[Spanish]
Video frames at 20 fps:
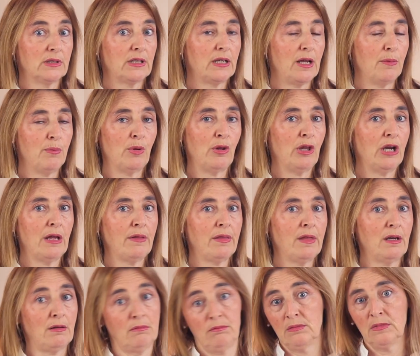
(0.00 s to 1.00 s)
¿Qué podré
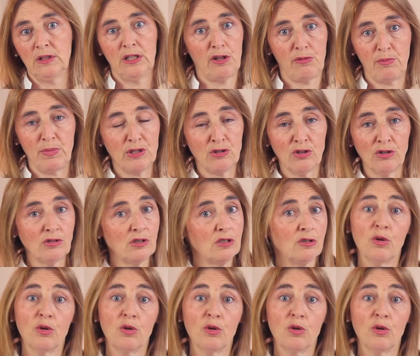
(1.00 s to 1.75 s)
hacer? 10 pisos,